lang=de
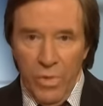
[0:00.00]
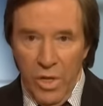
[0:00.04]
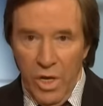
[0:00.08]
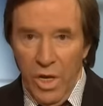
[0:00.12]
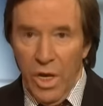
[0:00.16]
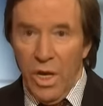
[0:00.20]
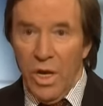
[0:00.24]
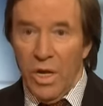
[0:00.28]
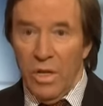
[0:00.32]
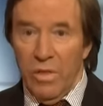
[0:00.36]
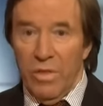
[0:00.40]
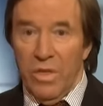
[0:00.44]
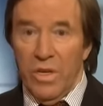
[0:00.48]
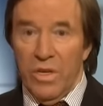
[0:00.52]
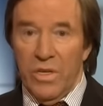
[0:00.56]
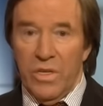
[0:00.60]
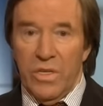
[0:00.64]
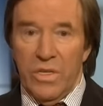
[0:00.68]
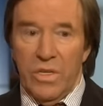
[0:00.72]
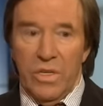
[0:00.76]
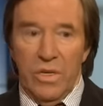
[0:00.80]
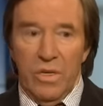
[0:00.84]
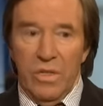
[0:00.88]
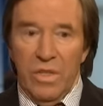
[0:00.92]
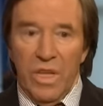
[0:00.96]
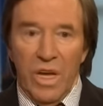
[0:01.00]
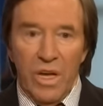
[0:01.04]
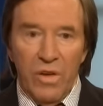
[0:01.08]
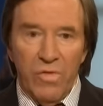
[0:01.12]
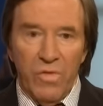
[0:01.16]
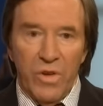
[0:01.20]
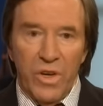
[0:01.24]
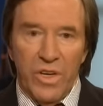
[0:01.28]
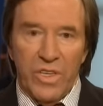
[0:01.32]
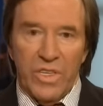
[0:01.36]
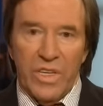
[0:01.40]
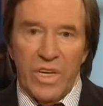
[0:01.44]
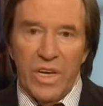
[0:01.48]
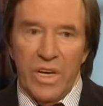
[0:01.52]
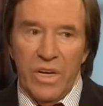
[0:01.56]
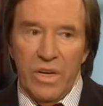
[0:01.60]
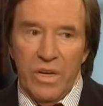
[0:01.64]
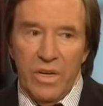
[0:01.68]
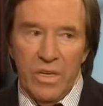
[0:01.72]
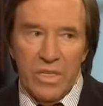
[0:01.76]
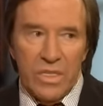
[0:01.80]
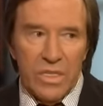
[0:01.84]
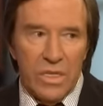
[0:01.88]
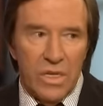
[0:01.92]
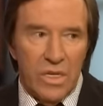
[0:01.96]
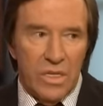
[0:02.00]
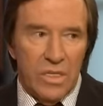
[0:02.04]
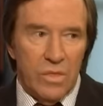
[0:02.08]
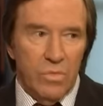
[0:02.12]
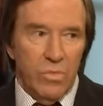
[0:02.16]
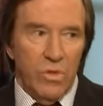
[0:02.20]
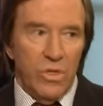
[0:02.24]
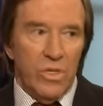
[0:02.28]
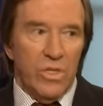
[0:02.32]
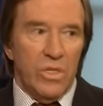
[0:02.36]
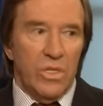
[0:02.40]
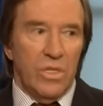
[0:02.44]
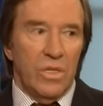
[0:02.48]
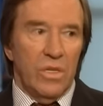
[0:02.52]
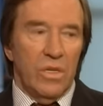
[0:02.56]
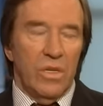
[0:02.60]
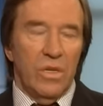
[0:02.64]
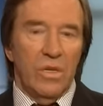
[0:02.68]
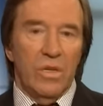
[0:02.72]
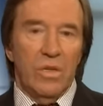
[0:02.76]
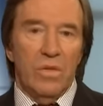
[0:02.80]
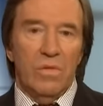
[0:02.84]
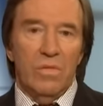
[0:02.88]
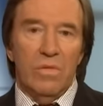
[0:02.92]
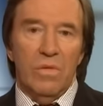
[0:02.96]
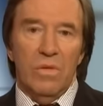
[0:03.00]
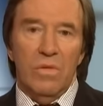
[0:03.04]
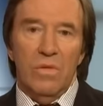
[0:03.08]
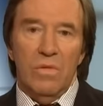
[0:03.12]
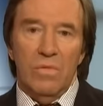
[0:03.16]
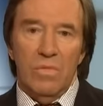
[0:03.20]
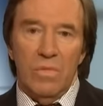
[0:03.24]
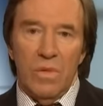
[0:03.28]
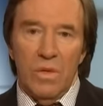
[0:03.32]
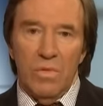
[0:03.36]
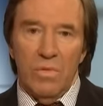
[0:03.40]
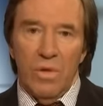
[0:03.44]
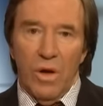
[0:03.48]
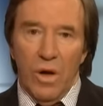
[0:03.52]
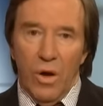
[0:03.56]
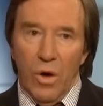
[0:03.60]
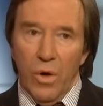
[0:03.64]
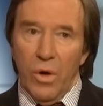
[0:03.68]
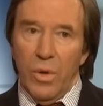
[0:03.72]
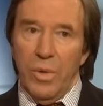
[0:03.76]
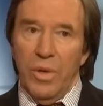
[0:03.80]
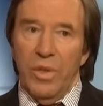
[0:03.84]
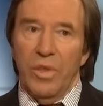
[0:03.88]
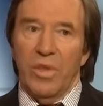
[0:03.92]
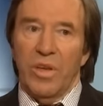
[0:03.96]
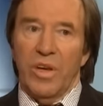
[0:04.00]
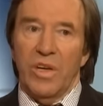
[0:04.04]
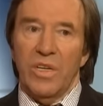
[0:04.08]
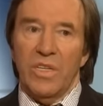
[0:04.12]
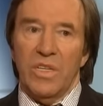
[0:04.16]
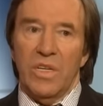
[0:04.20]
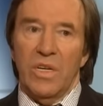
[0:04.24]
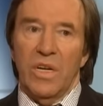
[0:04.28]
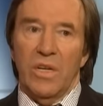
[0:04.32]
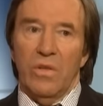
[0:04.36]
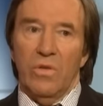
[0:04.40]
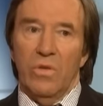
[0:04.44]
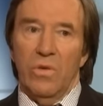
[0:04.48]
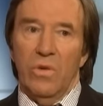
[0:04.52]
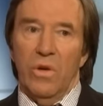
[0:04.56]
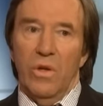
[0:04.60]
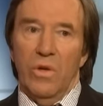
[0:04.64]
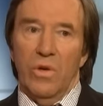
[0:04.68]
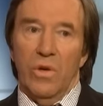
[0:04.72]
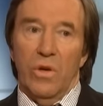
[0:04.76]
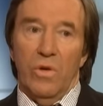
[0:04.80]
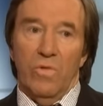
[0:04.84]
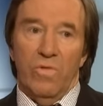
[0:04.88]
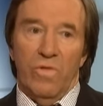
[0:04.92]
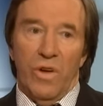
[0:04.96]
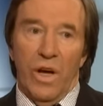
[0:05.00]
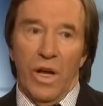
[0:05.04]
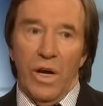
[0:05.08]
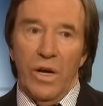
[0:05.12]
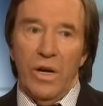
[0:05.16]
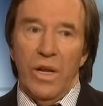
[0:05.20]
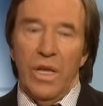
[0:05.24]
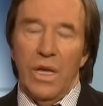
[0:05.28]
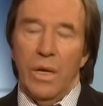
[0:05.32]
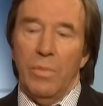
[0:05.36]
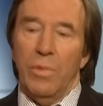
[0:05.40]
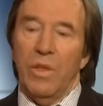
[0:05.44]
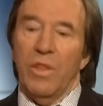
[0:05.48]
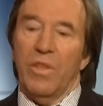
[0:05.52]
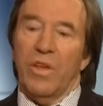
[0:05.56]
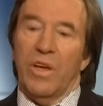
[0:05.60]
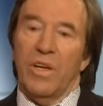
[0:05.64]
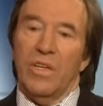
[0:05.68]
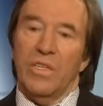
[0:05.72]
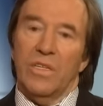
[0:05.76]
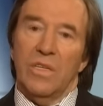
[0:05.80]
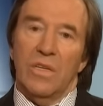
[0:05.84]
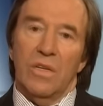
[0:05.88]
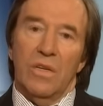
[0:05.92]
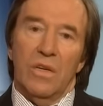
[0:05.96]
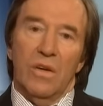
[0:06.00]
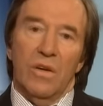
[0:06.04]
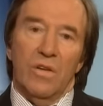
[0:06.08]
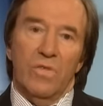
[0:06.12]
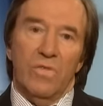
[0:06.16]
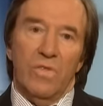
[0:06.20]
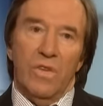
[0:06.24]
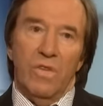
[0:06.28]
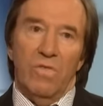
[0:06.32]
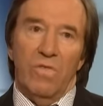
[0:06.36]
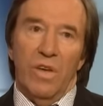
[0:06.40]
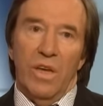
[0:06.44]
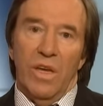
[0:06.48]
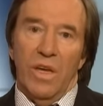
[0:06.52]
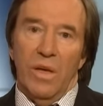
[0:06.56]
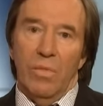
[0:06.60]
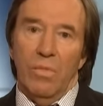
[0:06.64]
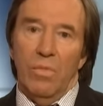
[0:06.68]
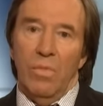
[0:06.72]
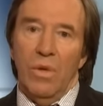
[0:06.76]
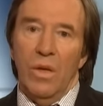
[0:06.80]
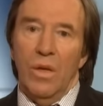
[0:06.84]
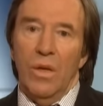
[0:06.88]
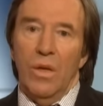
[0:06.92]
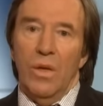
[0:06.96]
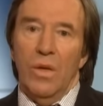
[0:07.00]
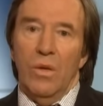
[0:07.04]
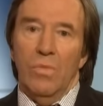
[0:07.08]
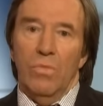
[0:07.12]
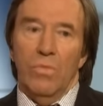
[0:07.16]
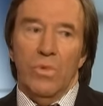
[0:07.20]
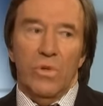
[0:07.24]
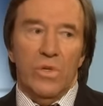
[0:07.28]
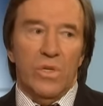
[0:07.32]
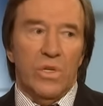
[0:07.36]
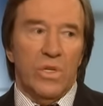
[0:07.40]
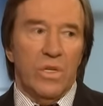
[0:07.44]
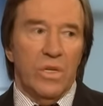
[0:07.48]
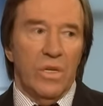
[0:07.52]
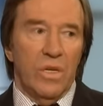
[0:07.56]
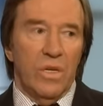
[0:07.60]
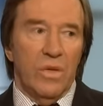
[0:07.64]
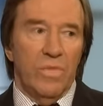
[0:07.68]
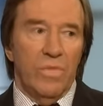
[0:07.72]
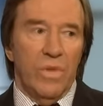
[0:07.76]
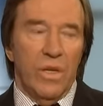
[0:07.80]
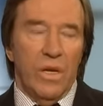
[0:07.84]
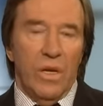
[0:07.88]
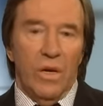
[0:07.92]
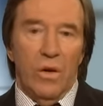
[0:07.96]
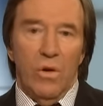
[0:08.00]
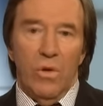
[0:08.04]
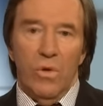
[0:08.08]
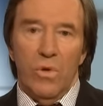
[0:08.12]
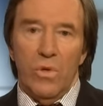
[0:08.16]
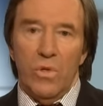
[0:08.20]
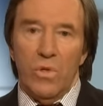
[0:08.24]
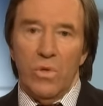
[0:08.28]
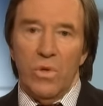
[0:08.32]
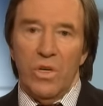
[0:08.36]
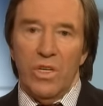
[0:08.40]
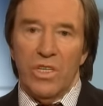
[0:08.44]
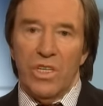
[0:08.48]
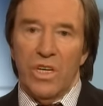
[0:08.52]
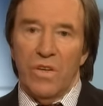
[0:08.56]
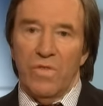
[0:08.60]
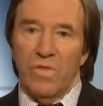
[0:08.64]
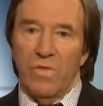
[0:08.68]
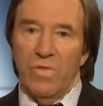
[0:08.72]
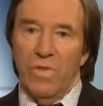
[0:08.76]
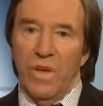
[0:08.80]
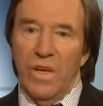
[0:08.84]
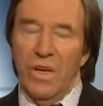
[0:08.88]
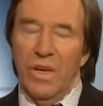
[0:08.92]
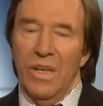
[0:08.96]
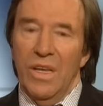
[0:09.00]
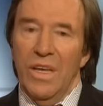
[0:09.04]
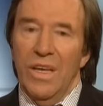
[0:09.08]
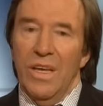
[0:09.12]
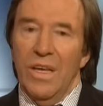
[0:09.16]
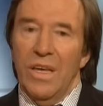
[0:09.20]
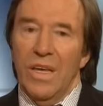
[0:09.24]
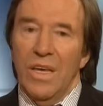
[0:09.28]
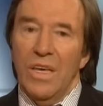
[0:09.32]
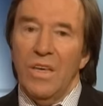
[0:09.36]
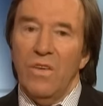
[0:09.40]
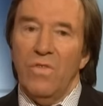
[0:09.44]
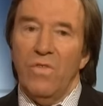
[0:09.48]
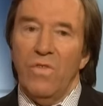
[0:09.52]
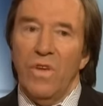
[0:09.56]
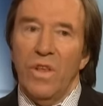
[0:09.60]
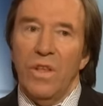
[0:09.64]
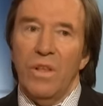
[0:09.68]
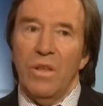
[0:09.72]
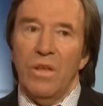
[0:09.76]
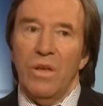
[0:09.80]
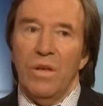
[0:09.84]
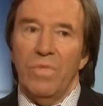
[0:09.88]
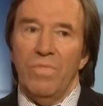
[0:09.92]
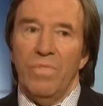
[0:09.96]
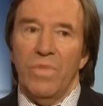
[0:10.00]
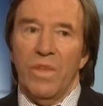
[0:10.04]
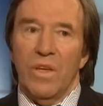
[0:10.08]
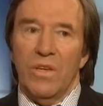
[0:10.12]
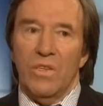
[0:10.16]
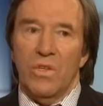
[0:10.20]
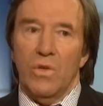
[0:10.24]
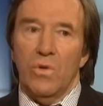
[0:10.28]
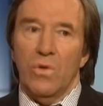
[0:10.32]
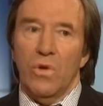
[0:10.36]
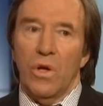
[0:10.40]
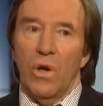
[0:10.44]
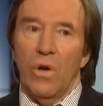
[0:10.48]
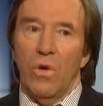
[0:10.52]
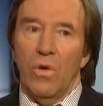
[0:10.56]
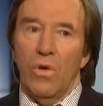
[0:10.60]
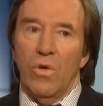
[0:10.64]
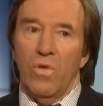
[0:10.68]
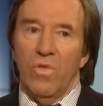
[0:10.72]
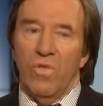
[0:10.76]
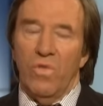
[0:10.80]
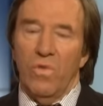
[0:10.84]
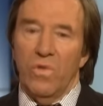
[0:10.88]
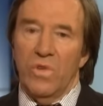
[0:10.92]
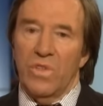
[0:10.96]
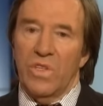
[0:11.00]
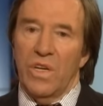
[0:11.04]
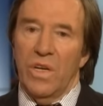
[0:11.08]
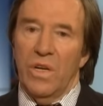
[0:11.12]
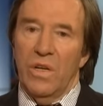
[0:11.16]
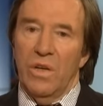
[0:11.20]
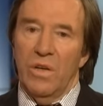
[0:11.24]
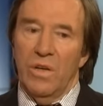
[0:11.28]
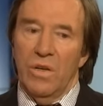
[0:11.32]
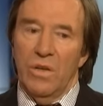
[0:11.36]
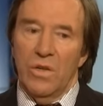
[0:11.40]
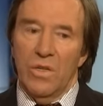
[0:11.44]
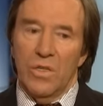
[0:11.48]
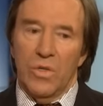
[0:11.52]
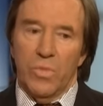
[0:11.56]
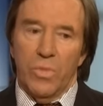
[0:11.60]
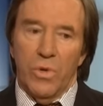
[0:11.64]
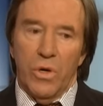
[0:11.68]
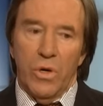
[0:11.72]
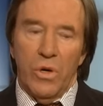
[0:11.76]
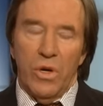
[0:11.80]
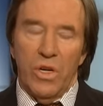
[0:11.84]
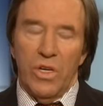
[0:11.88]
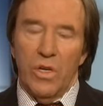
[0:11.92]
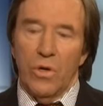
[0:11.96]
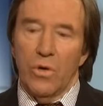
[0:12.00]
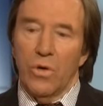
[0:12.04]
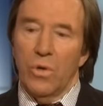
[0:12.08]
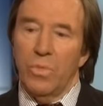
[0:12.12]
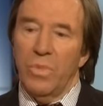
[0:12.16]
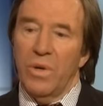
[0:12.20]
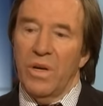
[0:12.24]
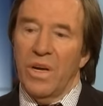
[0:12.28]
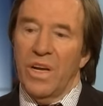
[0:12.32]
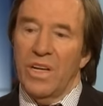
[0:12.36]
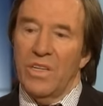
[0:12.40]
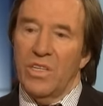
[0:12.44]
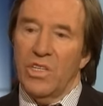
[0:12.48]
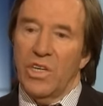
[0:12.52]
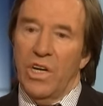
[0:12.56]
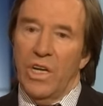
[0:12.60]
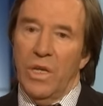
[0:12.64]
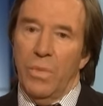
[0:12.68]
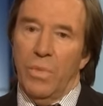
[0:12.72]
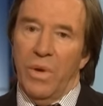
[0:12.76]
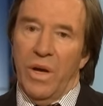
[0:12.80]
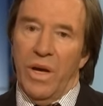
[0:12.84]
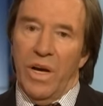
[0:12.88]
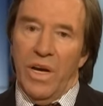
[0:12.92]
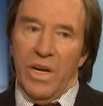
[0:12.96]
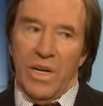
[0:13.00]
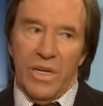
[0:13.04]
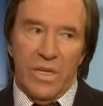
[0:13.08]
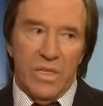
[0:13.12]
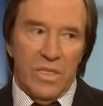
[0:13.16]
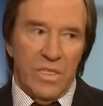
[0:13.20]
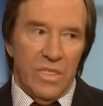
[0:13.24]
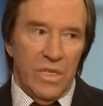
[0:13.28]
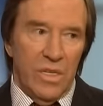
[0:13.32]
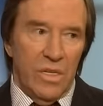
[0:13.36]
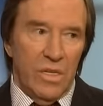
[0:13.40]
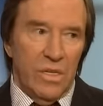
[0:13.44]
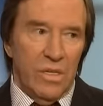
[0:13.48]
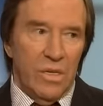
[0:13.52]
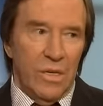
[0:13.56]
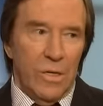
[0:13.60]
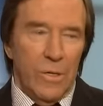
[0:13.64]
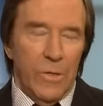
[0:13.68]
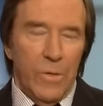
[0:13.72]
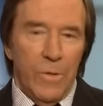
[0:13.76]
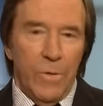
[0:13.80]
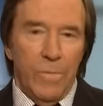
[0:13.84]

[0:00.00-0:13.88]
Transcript: Ja, das äh, darf nicht sein. Es, es muss äh, auch im Interesse natürlich, auch vor allen Dingen im Interesse auf die WM, muss äh, eine Lösung geschaffen werden. Ich finde, dass Jogi Löw und seine sportliche Gruppe ganz schlecht beraten sind,